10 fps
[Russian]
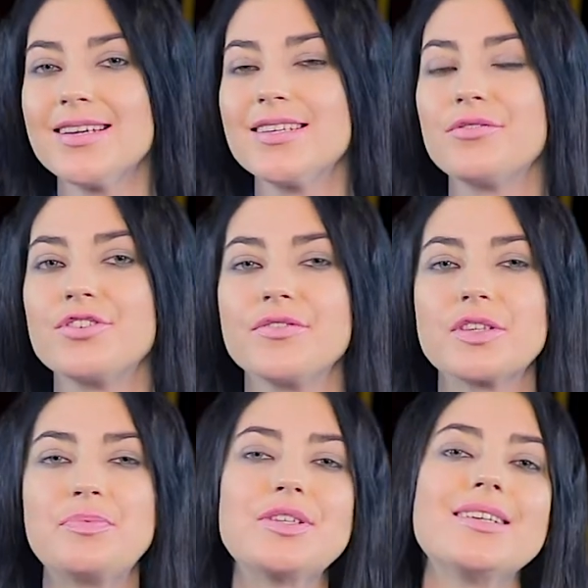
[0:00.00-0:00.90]
Следующие в
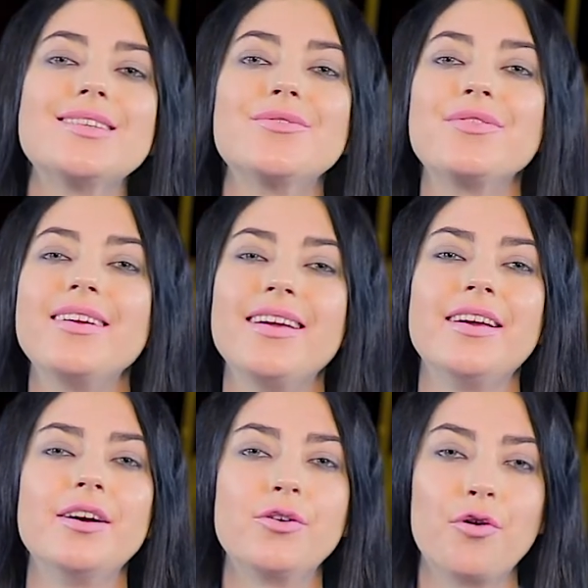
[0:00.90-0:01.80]
списке
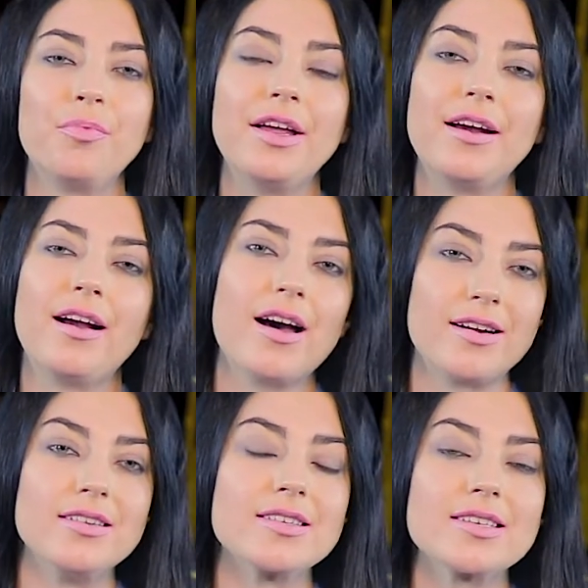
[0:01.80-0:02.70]
другие крупные
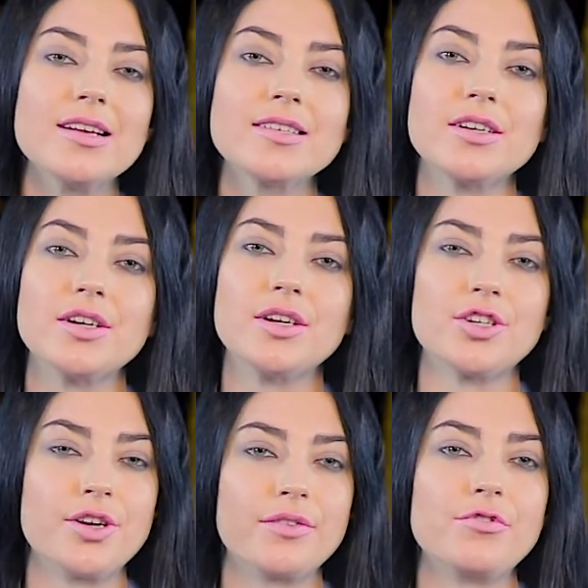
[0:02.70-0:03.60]
организации,
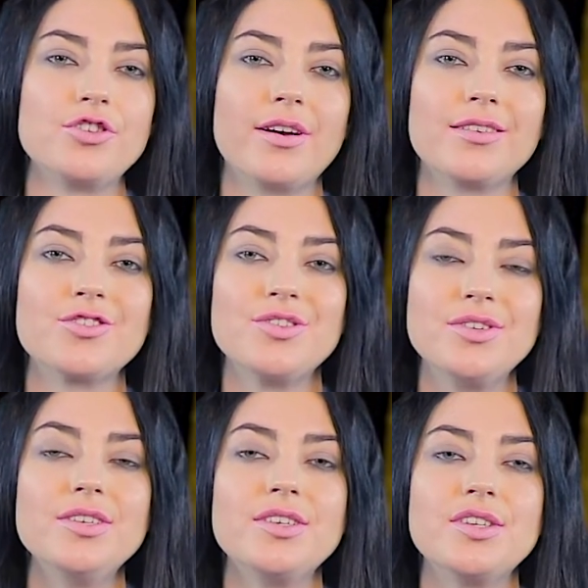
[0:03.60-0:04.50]
жертвующие от
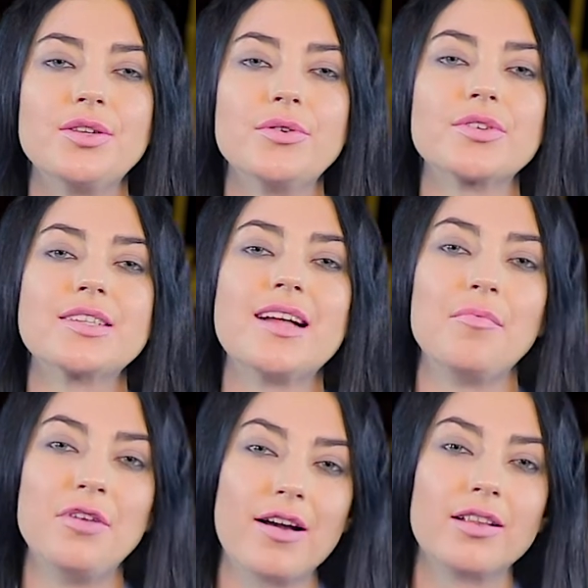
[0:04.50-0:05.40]
60 до 100
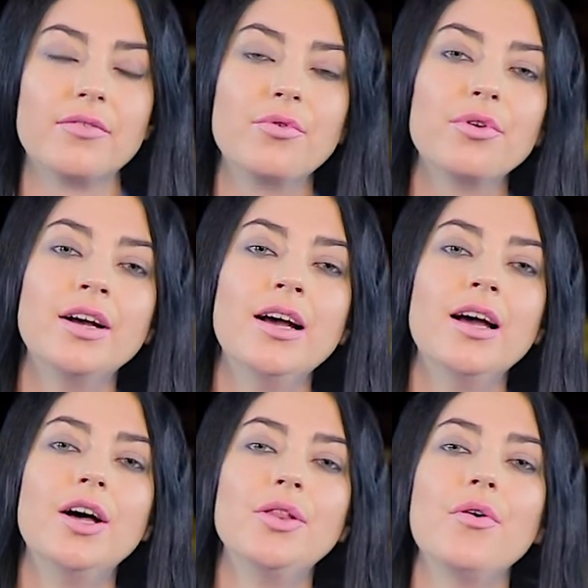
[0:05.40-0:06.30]
миллиардов в год,
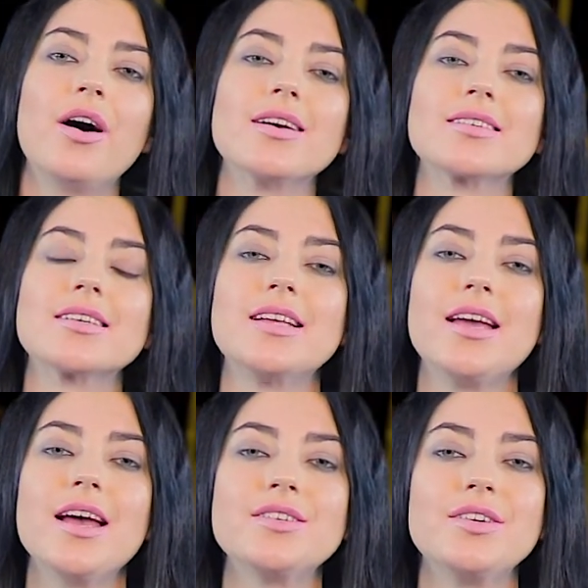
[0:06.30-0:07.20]
ну а
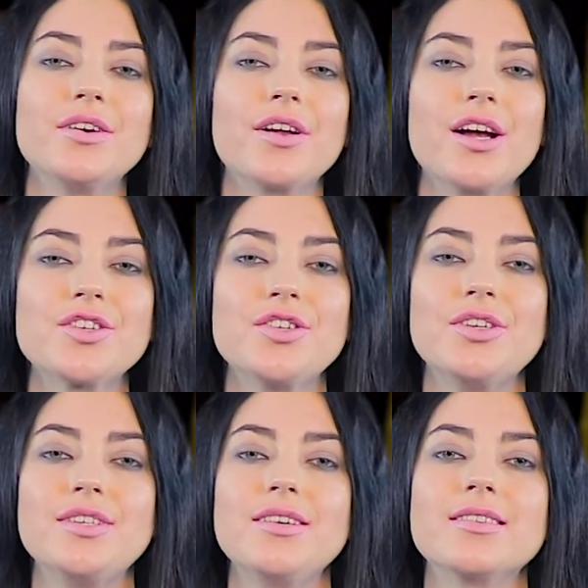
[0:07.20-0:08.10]
состоятельные
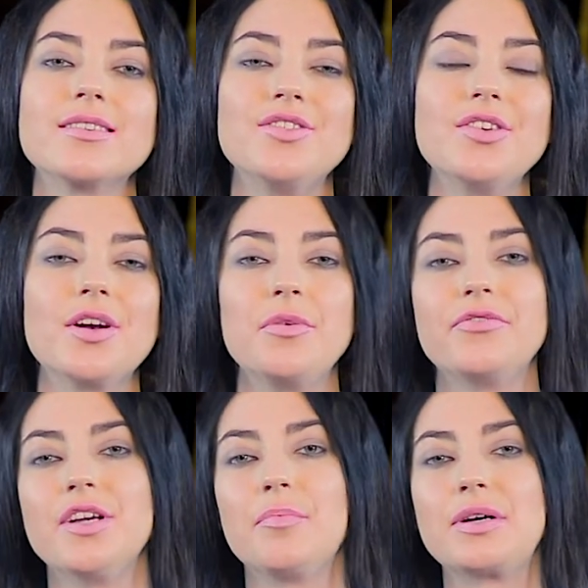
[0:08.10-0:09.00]
граждане делятся деньгами
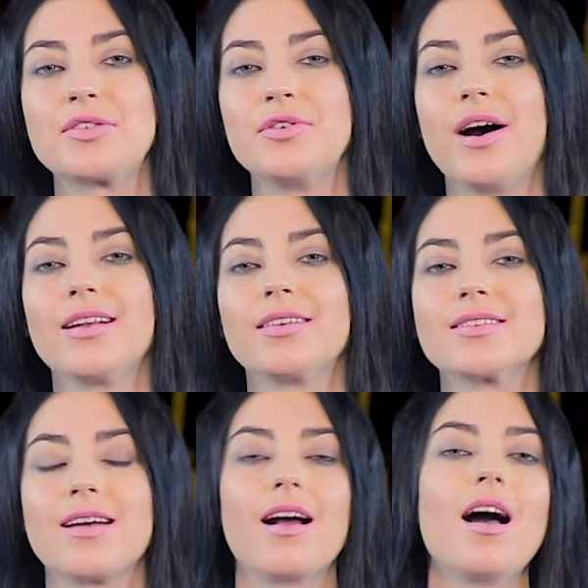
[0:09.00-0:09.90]
в диапазоне от
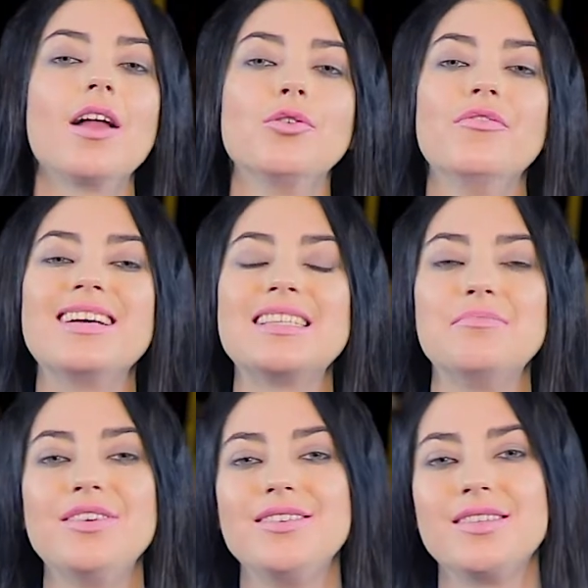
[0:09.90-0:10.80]
40 до
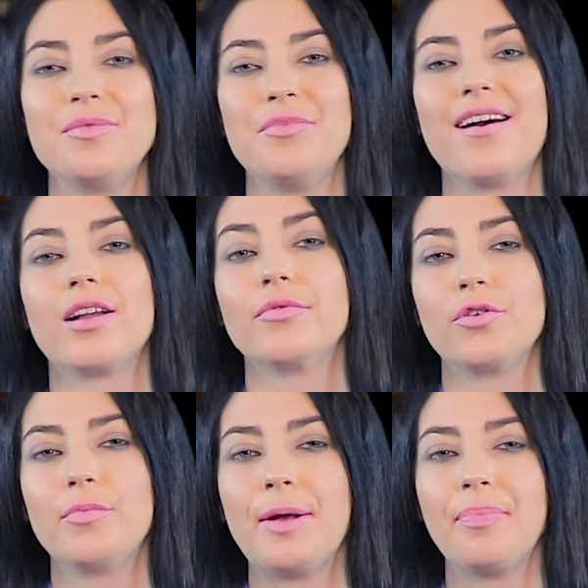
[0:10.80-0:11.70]
80 миллиардов
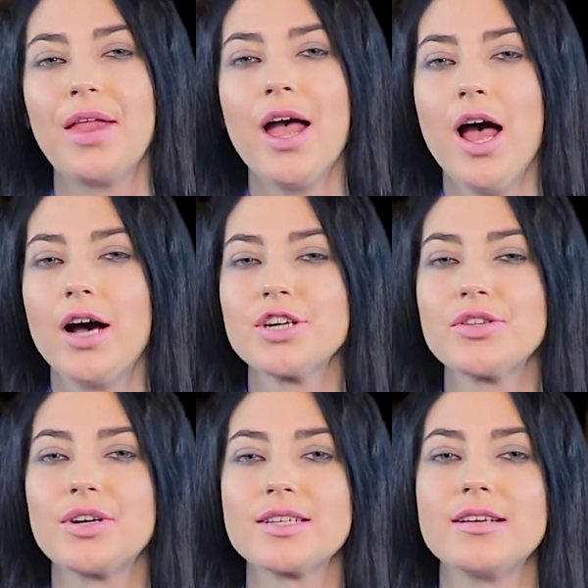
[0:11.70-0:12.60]
рублей. А
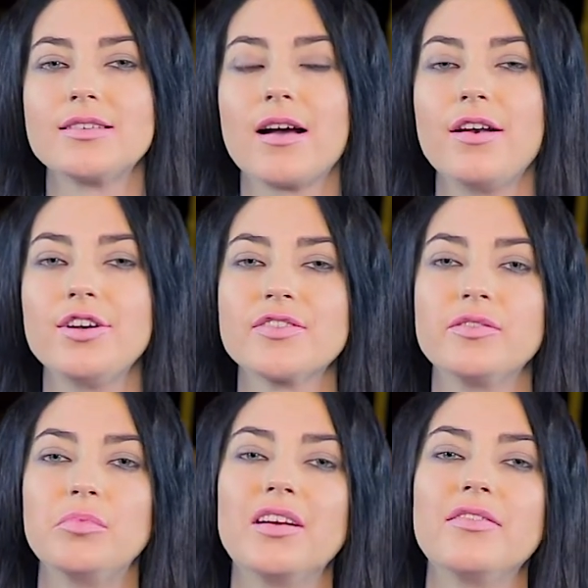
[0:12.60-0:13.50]
что касается
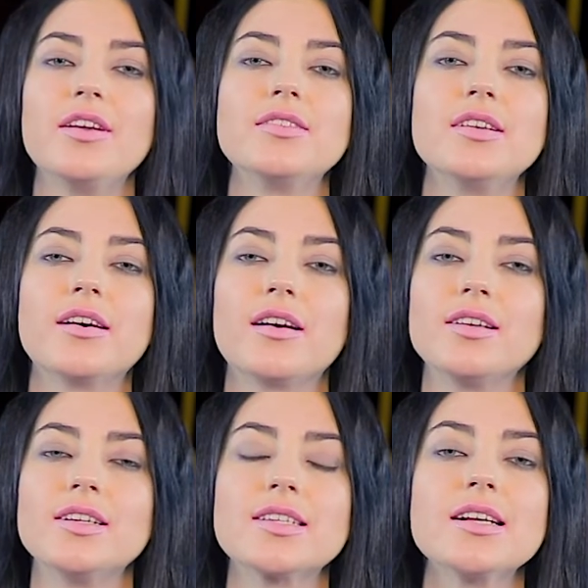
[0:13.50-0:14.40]
количества благотворительных
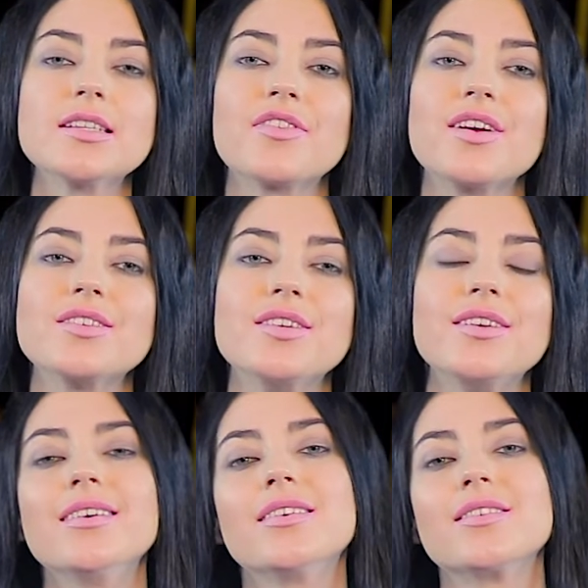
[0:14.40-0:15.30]
организаций в России,
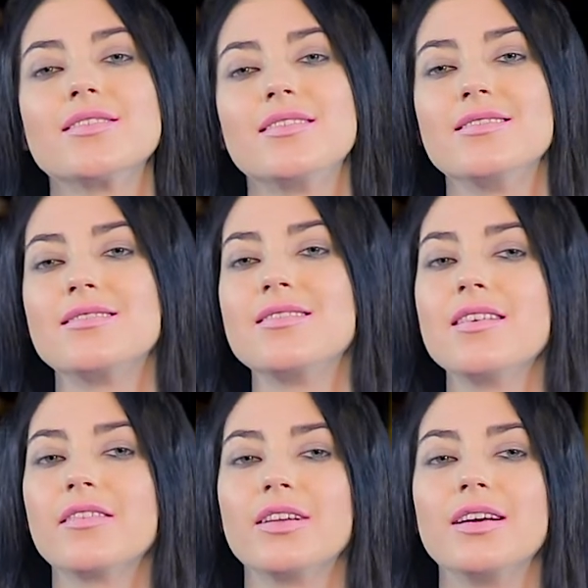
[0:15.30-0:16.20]
их
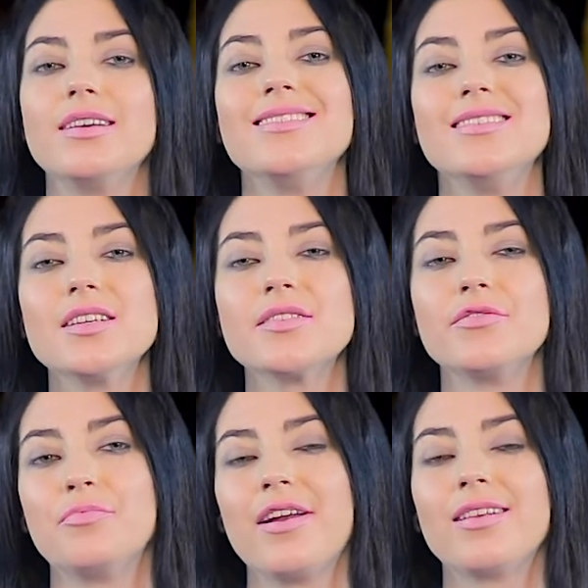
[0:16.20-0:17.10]
зарегистрировано и
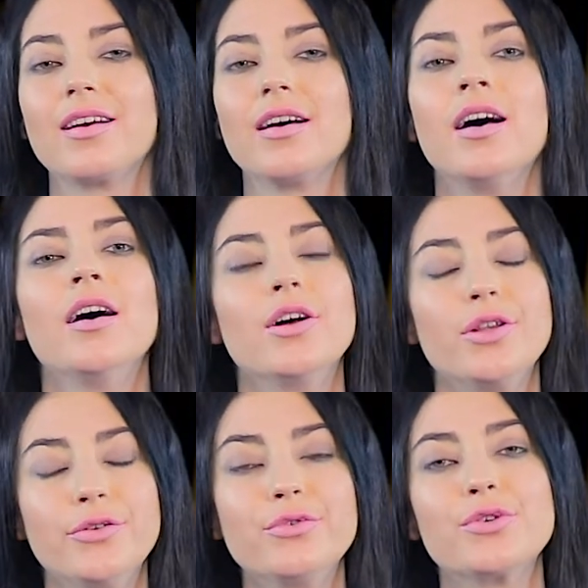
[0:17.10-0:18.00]
действует порядка
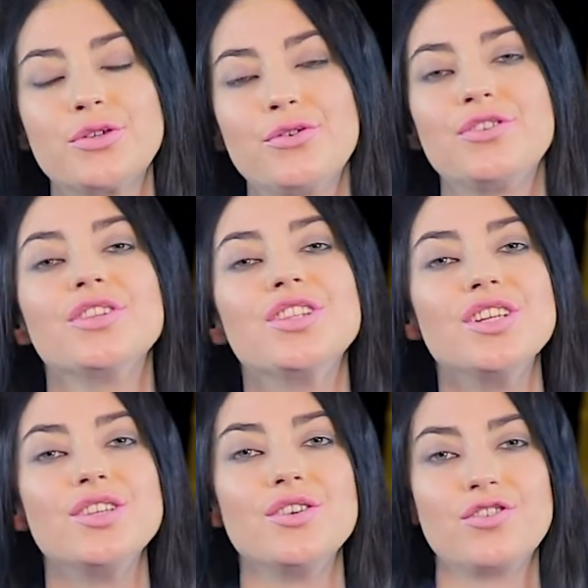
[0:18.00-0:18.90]
двух сотен
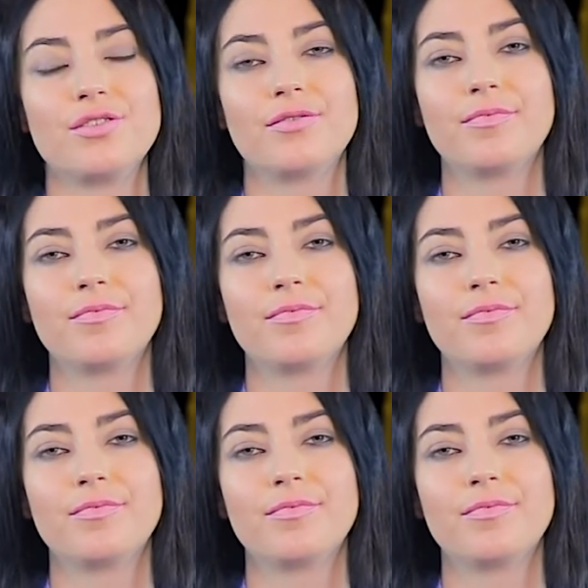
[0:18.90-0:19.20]
тысяч.